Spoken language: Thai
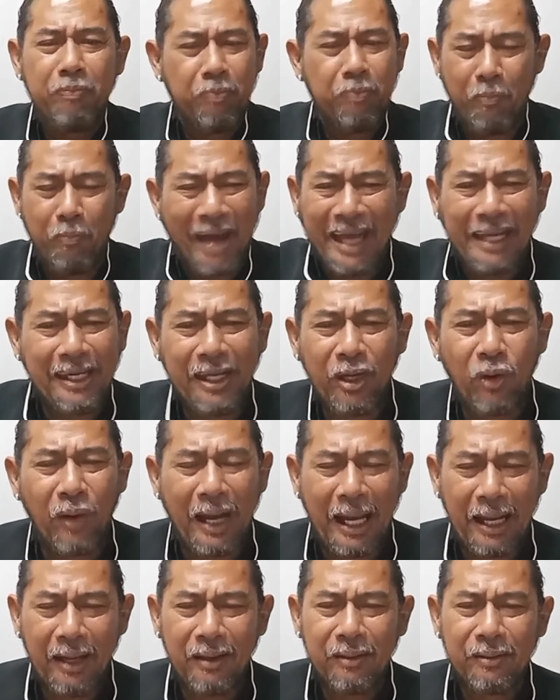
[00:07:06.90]
ไม่ดีก
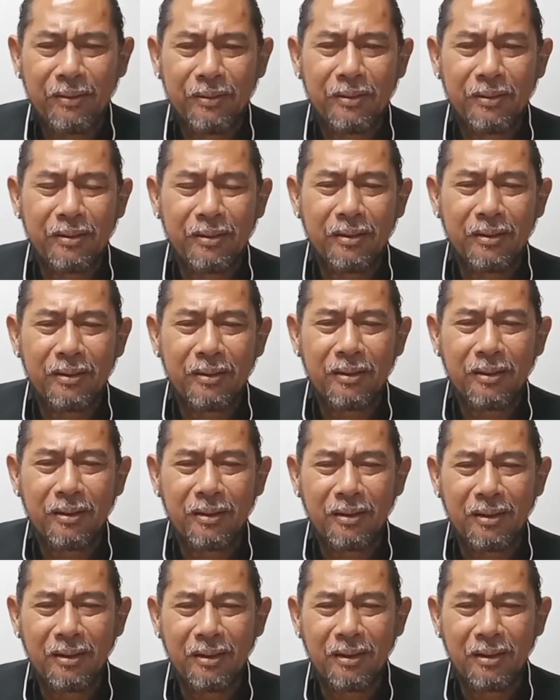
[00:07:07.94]
ว่า
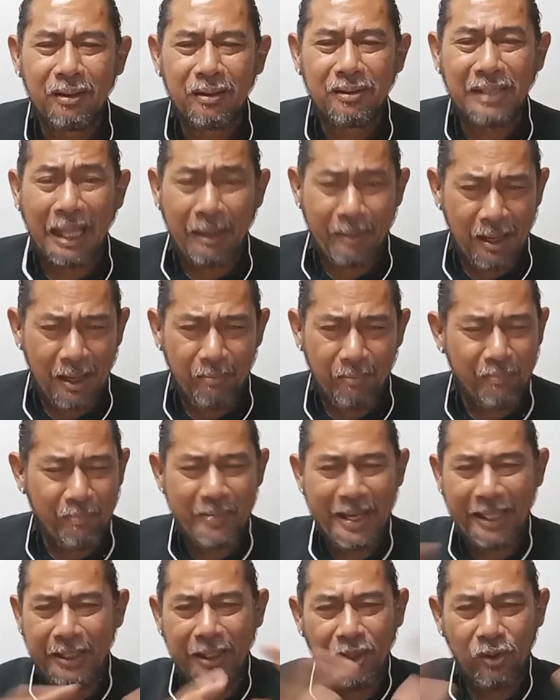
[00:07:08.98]
ใช่ป่ะ
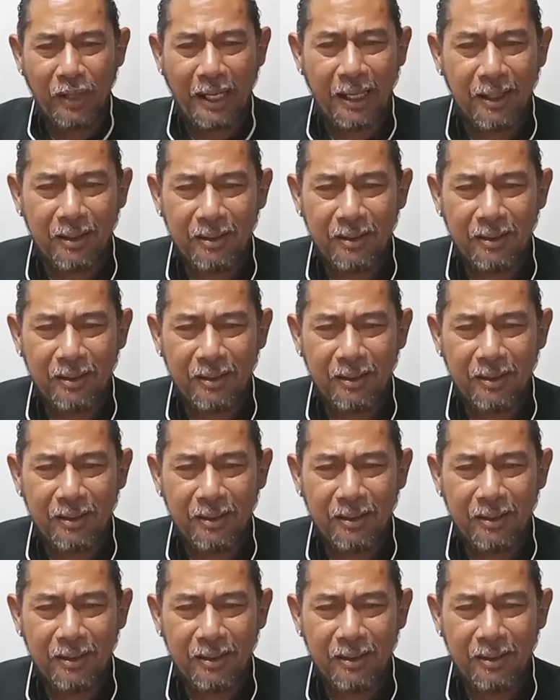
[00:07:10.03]
ไม่ดีกว่า